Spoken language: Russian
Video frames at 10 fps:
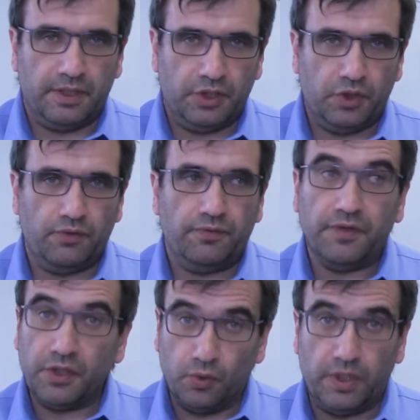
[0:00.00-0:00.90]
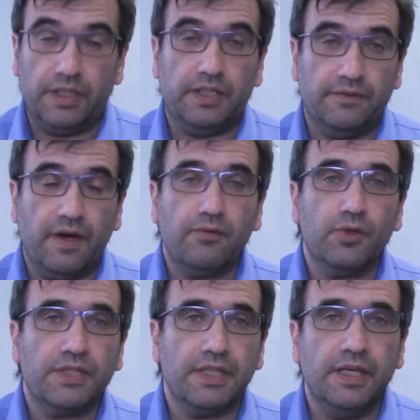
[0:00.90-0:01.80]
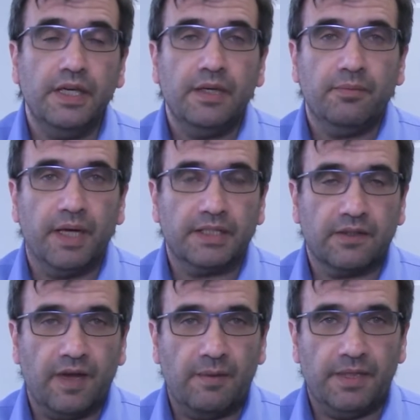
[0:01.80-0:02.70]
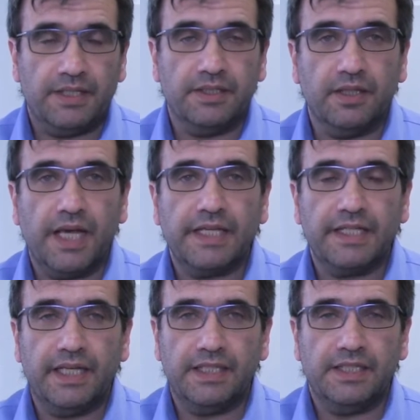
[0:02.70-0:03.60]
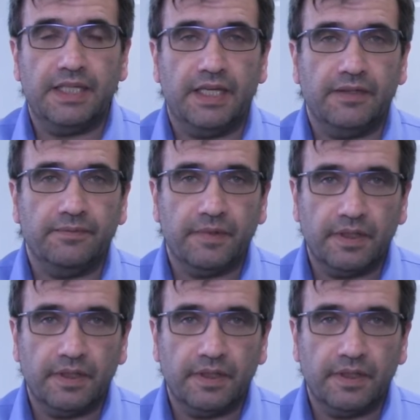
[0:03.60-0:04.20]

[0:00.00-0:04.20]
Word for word: в июле и в августе мы открываем летний лагерь для детей